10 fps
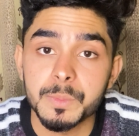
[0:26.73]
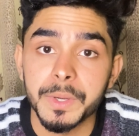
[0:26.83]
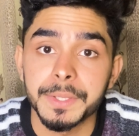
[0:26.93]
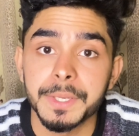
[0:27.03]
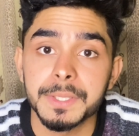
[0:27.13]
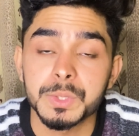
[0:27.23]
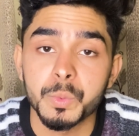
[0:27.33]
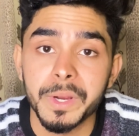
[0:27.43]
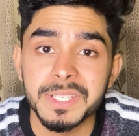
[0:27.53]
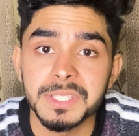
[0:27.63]
महीने
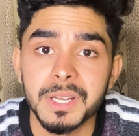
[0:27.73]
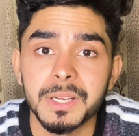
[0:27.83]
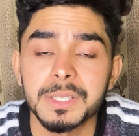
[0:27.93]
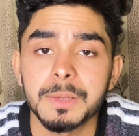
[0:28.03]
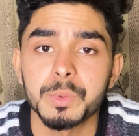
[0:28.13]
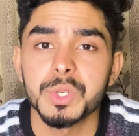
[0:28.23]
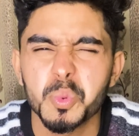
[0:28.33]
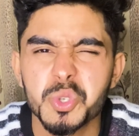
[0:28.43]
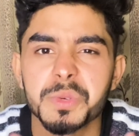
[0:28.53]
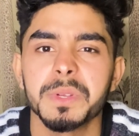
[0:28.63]
सवाए जिला के मुझे
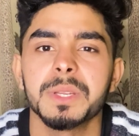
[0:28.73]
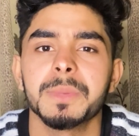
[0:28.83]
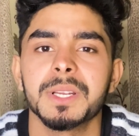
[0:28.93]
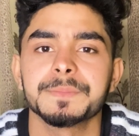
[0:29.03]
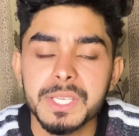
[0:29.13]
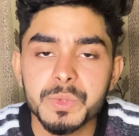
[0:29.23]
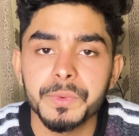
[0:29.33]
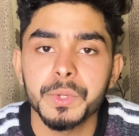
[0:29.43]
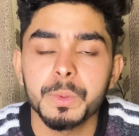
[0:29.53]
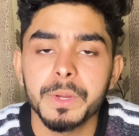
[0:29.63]
कुछ भी नहीं मिला इस
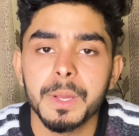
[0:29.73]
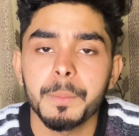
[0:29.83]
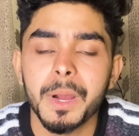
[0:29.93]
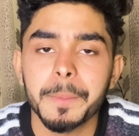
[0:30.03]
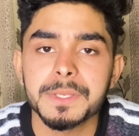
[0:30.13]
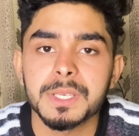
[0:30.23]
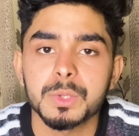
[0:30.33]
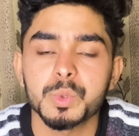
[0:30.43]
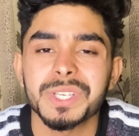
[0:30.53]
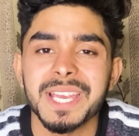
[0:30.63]
वीडियो में मैं आपके साथ
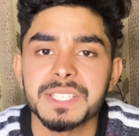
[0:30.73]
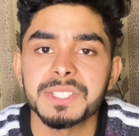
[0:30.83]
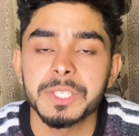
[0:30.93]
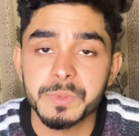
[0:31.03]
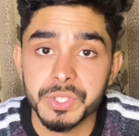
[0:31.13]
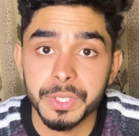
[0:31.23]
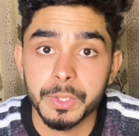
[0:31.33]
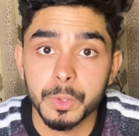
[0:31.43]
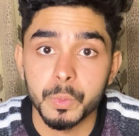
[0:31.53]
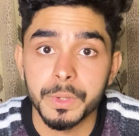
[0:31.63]
कुछ ऐसी टिप्स शेयर
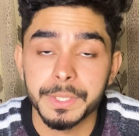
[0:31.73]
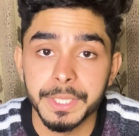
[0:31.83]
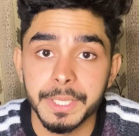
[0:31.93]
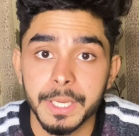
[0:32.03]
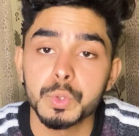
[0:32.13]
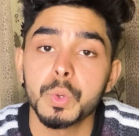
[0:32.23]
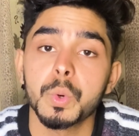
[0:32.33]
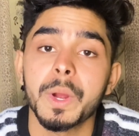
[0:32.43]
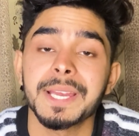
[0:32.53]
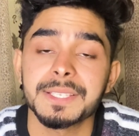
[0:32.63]
करूंगा ठीक है जो
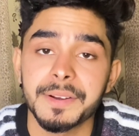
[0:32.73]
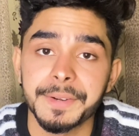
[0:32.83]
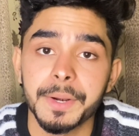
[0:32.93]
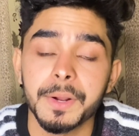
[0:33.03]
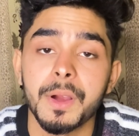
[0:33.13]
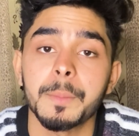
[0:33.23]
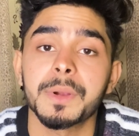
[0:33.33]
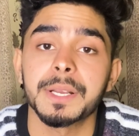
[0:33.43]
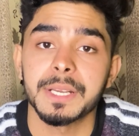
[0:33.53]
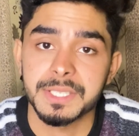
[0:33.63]
एज ए राइडर काम
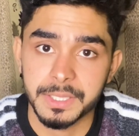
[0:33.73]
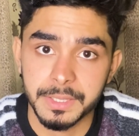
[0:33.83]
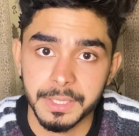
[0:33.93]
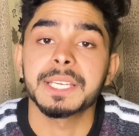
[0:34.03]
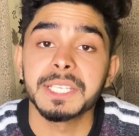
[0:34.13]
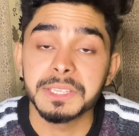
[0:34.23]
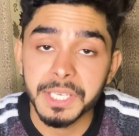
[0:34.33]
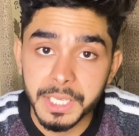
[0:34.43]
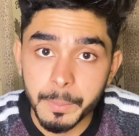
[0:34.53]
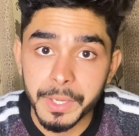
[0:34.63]
करना चाहते हैं
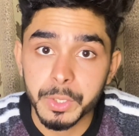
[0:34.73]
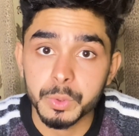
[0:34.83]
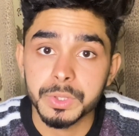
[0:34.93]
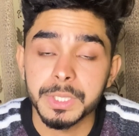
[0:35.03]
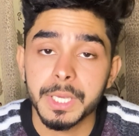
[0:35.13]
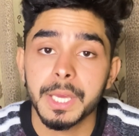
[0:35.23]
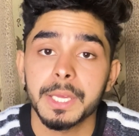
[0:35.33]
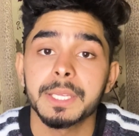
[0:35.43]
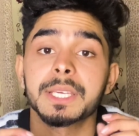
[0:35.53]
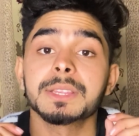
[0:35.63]
कितनी कमाई होती है
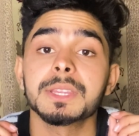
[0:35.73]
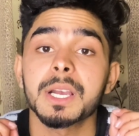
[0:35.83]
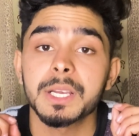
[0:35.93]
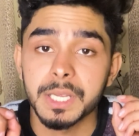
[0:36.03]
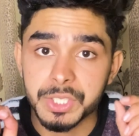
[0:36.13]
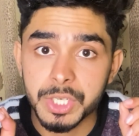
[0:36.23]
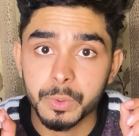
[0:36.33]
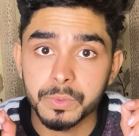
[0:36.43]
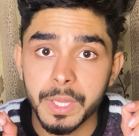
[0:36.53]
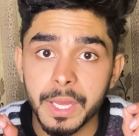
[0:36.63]
कितना खर्चा
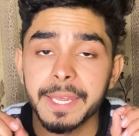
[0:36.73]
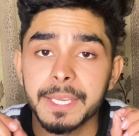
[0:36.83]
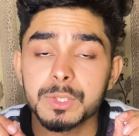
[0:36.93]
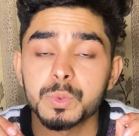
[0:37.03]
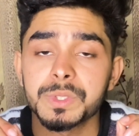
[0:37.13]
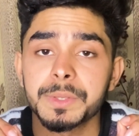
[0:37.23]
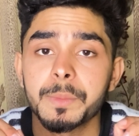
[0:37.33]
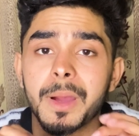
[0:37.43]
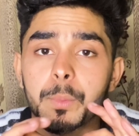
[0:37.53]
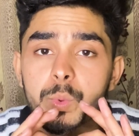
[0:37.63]
होता है ए टू जेड
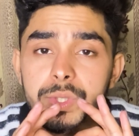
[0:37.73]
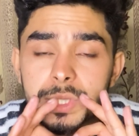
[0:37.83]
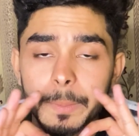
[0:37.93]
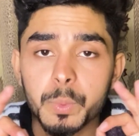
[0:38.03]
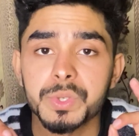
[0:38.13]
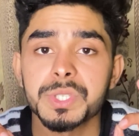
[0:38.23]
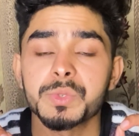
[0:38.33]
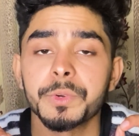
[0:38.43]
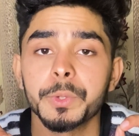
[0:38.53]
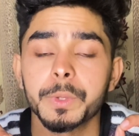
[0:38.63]
मैं आपको सब कुछ
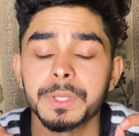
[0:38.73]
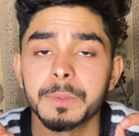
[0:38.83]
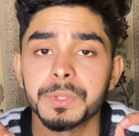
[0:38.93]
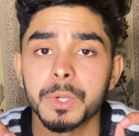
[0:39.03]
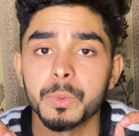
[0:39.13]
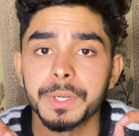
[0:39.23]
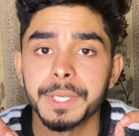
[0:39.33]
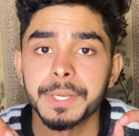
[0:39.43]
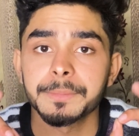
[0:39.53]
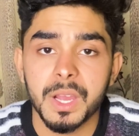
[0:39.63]
इस वीडियो के अंदर बताऊंगा
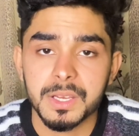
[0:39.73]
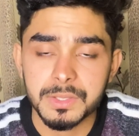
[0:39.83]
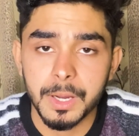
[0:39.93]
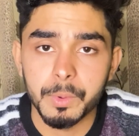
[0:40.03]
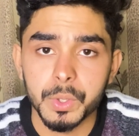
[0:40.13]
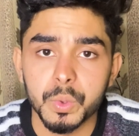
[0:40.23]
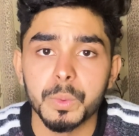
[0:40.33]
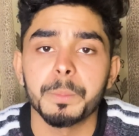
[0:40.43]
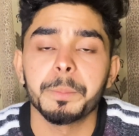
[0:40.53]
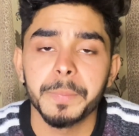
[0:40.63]
ठीक है असला
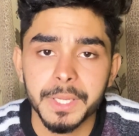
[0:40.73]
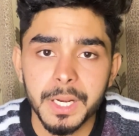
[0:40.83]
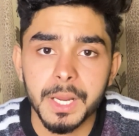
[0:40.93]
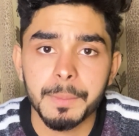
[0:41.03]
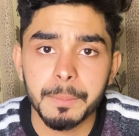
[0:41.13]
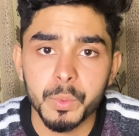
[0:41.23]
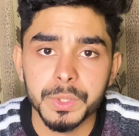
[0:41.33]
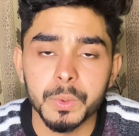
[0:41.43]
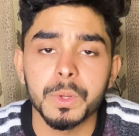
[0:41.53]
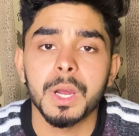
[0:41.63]
मेरा नाम है
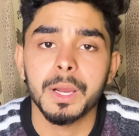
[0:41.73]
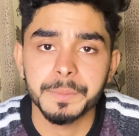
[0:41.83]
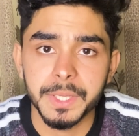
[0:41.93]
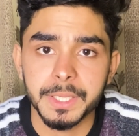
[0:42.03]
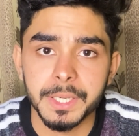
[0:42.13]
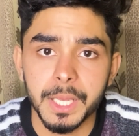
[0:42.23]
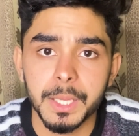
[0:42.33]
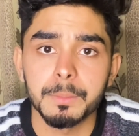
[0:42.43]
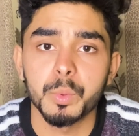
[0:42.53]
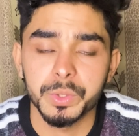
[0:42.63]
मोहित और आप देख रहे
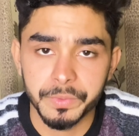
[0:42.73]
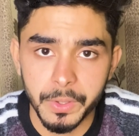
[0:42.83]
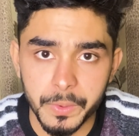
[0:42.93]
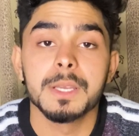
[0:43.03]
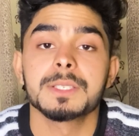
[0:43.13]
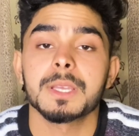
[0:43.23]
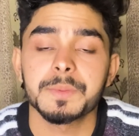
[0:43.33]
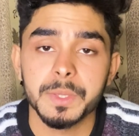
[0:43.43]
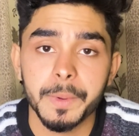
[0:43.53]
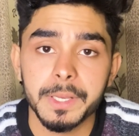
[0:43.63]
हैं मोहित ब्लॉग्स
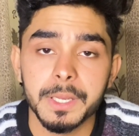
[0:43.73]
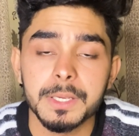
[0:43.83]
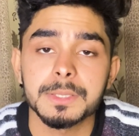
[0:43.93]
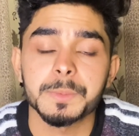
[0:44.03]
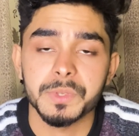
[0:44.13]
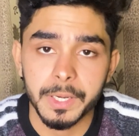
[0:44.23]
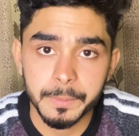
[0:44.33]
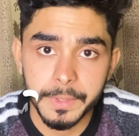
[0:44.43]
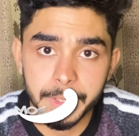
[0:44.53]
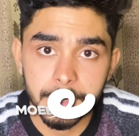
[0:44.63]
सबसे पहले
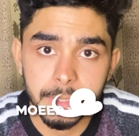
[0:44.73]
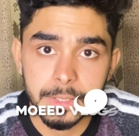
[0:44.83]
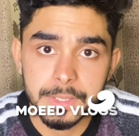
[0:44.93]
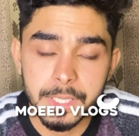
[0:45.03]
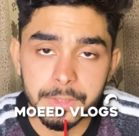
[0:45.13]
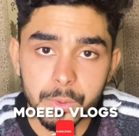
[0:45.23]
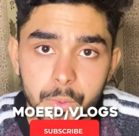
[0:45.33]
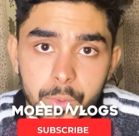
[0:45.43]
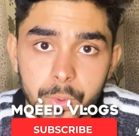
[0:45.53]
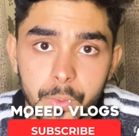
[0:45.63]
सब्सक्राइब करें चैनल
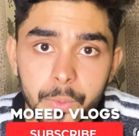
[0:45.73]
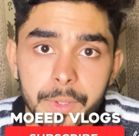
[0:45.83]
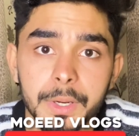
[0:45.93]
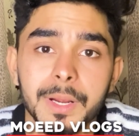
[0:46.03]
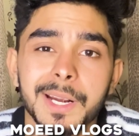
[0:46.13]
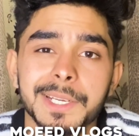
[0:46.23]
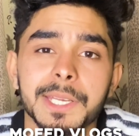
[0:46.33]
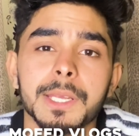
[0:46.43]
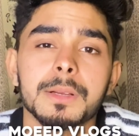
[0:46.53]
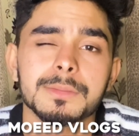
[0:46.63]
को और घंटी